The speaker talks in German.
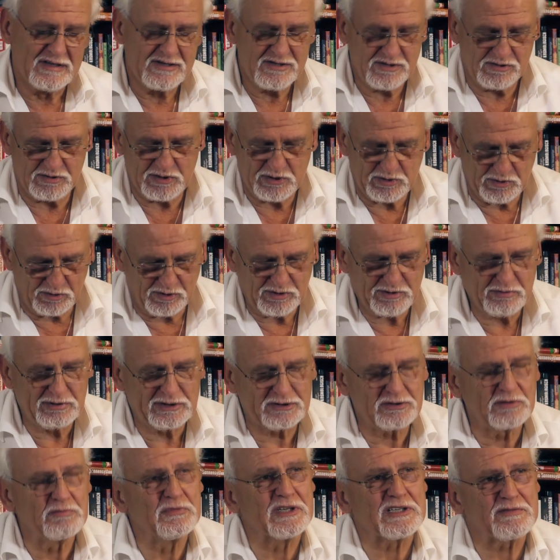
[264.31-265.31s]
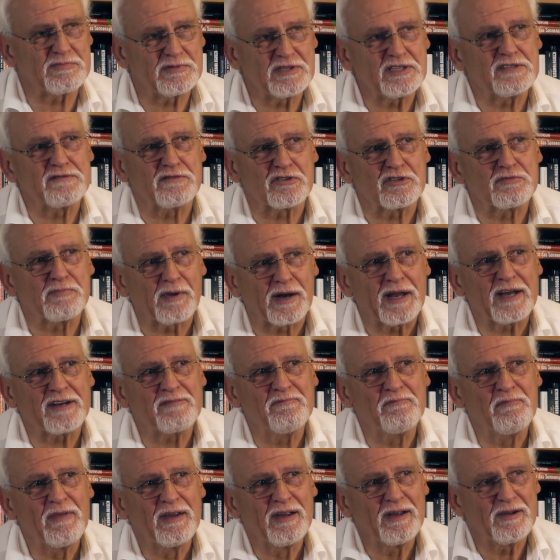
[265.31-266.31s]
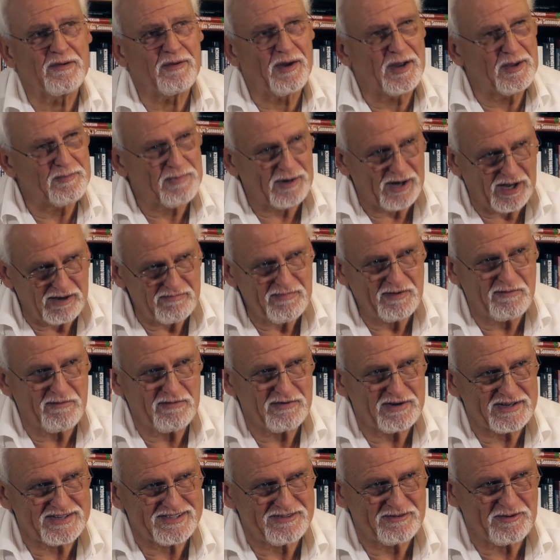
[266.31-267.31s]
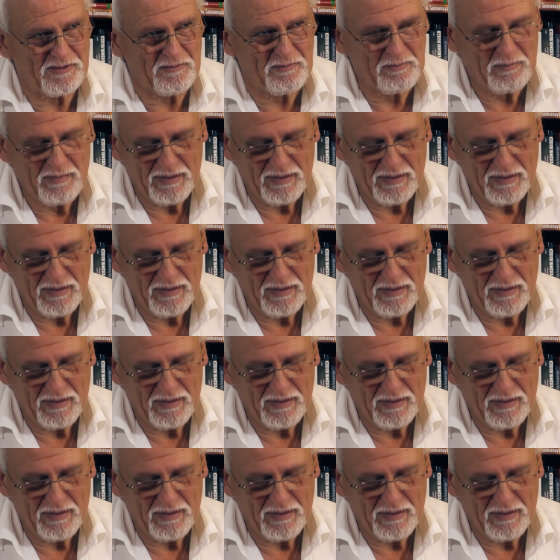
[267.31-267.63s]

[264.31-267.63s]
Sage ich, doch Kurt, du musst mir das versprechen, weil ich brauche meinen noch. Dann